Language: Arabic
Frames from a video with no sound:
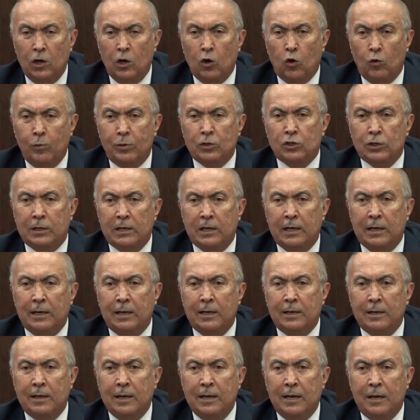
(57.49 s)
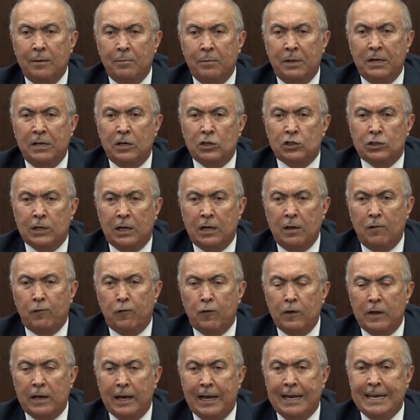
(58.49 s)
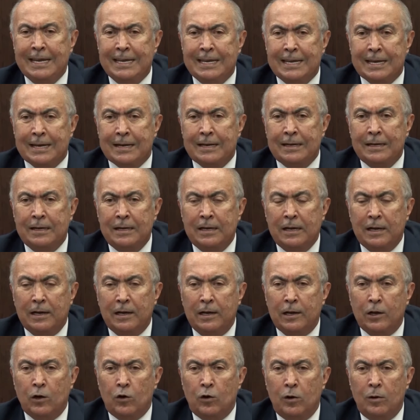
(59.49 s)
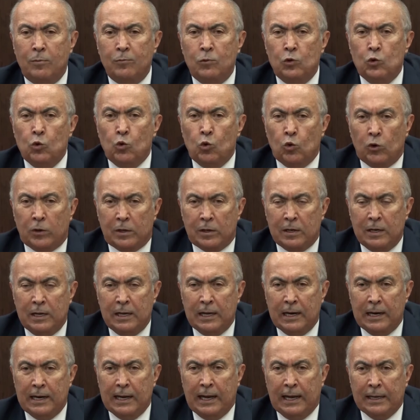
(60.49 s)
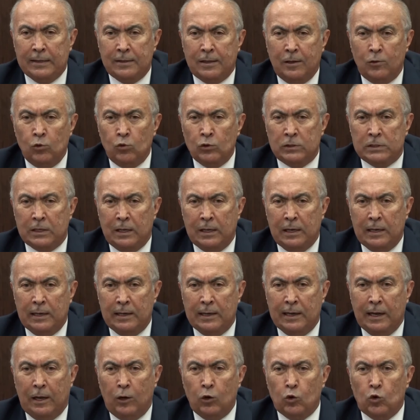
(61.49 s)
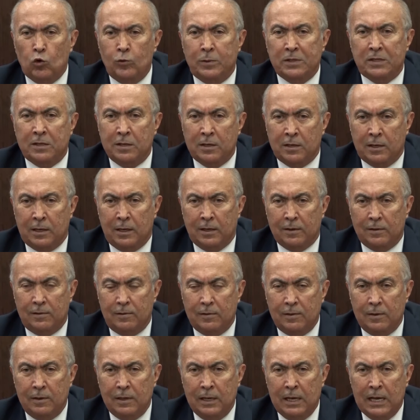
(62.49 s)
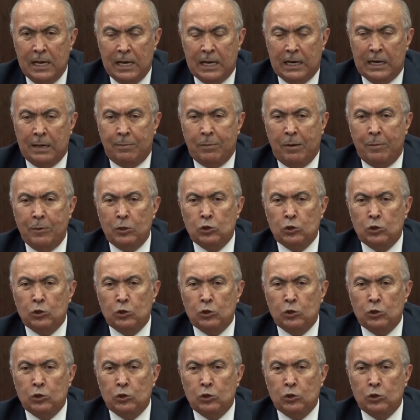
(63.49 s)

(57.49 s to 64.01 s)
ومشان هيك مني شايف في أي اليوم نور لحتى نوصل لحكومة إنقاذ لما